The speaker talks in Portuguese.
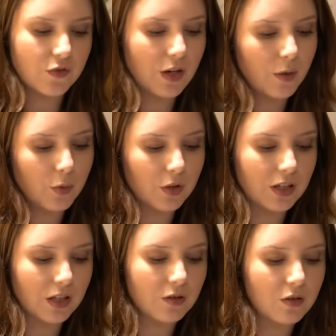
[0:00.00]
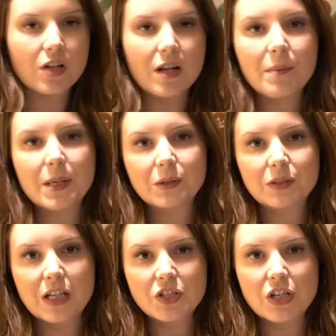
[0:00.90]
esfriar um pouquinho. Só
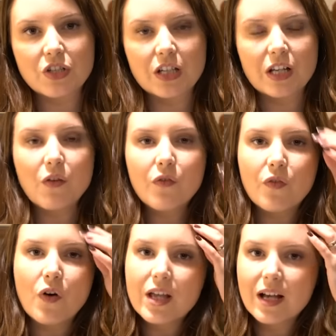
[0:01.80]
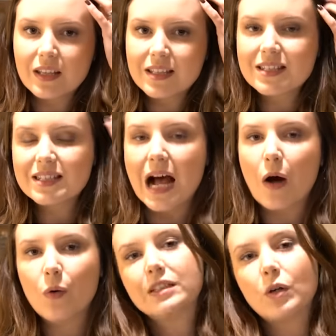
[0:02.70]
lembrando, tá, gente, que não foi aqui
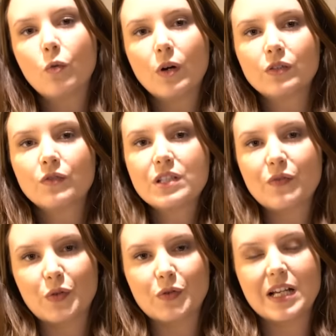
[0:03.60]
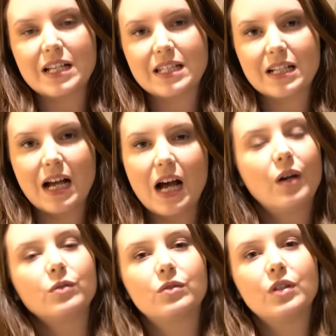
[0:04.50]
sal. Então, quando você for usar esse
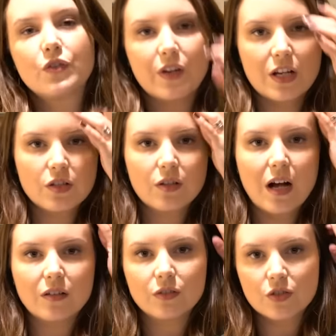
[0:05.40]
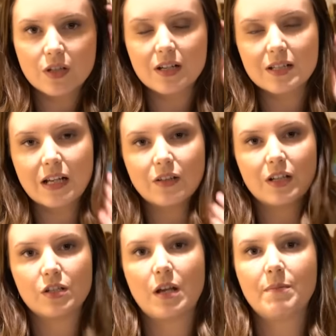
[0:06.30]
caldo, diferente do caldo industrializado, que
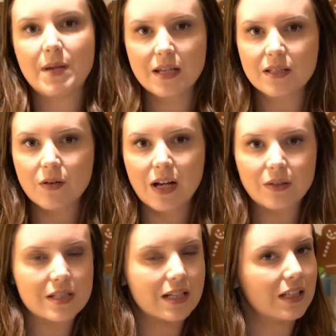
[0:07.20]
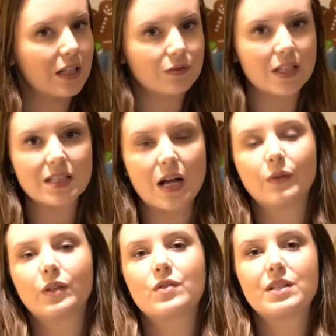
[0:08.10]
ele já é bem salgado, esse aqui não tem
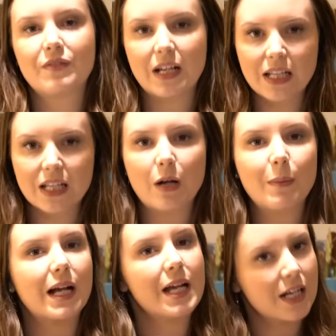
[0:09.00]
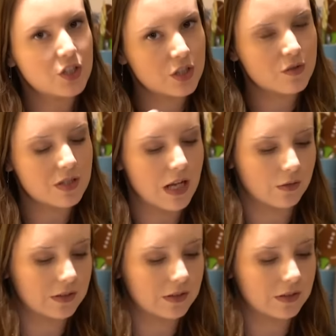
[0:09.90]
sal. Então, você vai ter que dar uma carregadinha no sal,